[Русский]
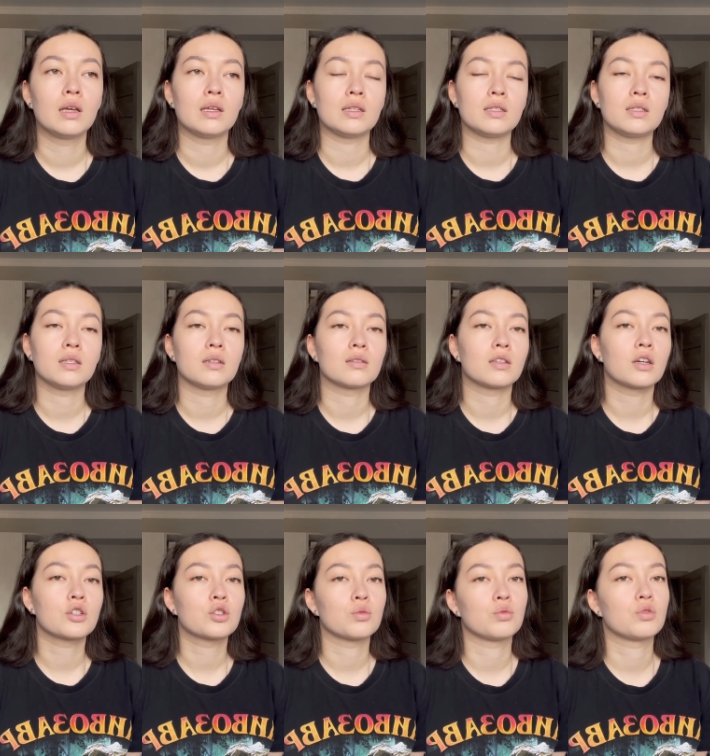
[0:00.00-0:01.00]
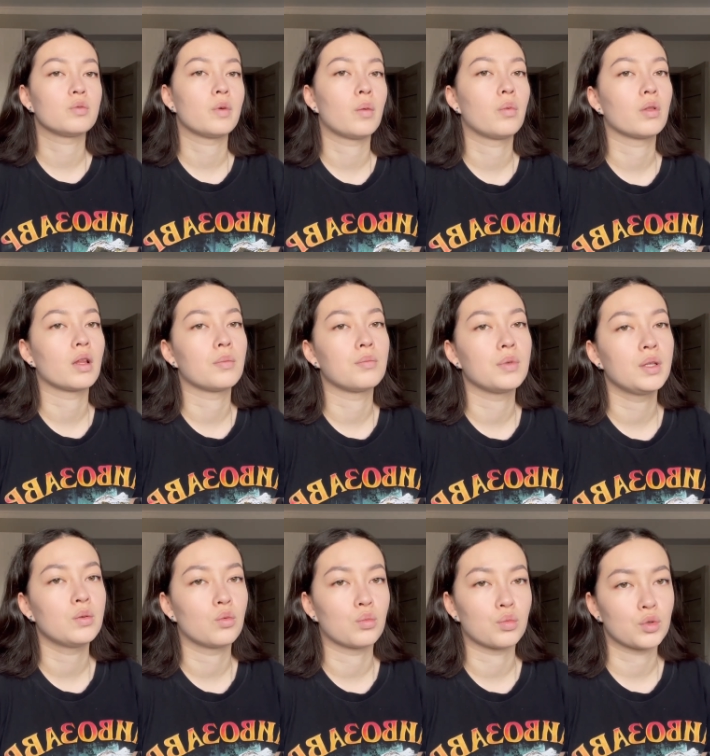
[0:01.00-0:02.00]
и сделать так, чтобы у тебя было
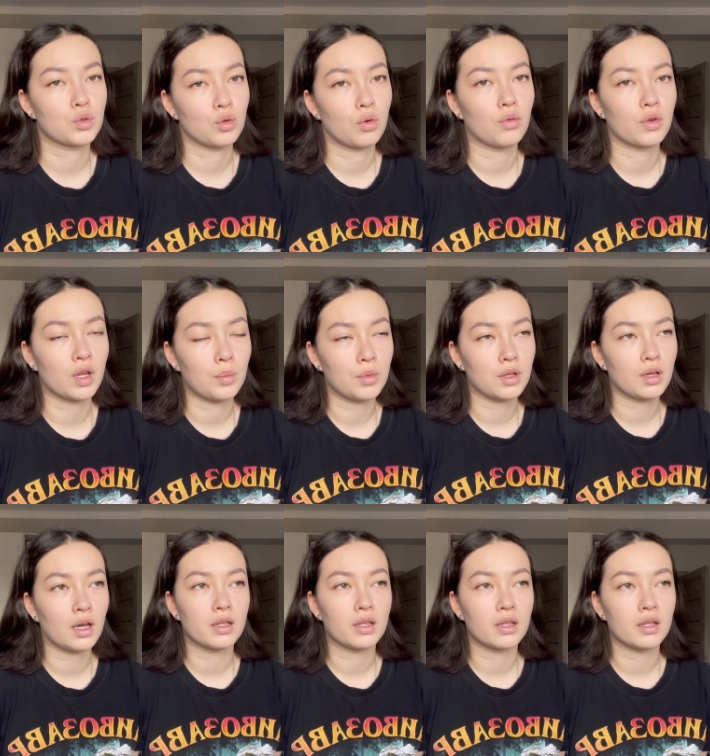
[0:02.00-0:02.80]
минимум пустого времени,